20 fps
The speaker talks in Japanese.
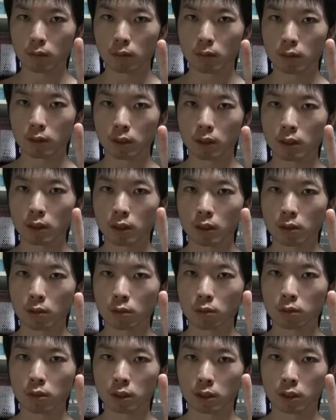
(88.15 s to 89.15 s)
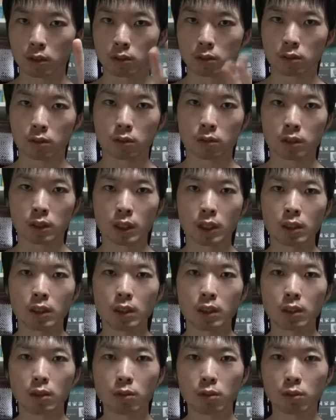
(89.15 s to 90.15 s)
3年ごとですけど、そう、3
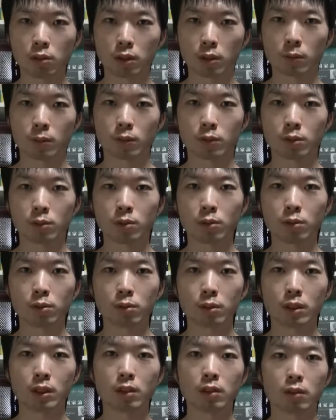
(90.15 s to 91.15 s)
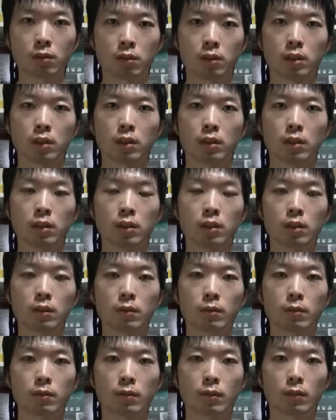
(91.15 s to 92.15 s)
年ごとでも相当変わるよね。
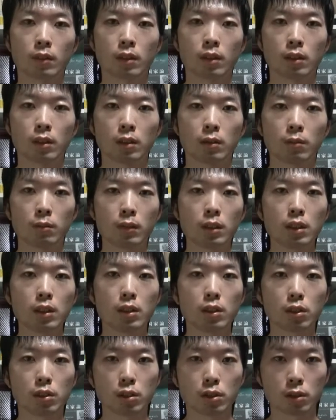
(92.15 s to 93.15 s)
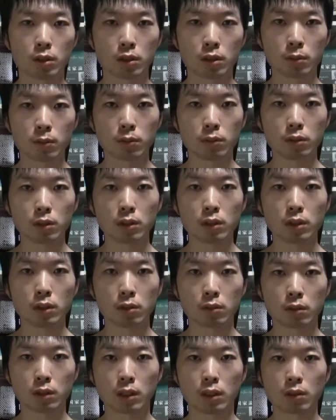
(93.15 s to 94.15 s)
毎日自分自身
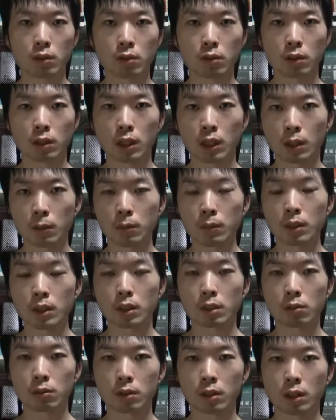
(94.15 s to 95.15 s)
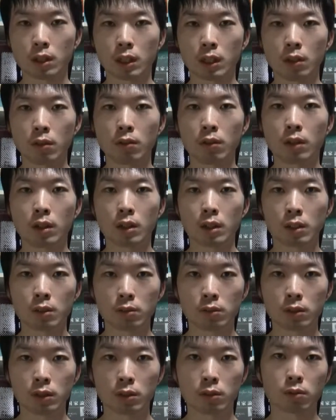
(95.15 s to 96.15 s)
の顔を歯磨きとか顔を洗
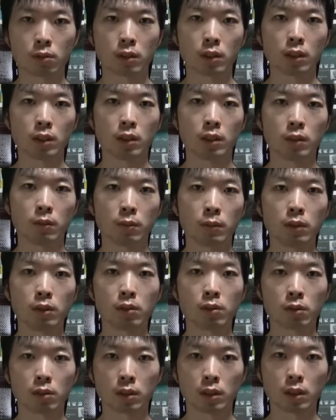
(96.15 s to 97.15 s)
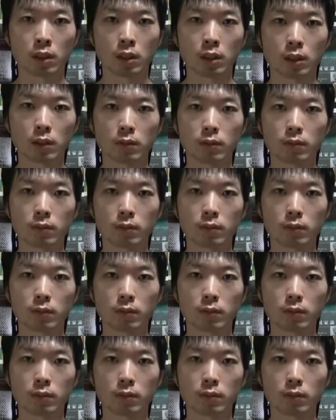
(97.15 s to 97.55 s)
うっていう時に見る時に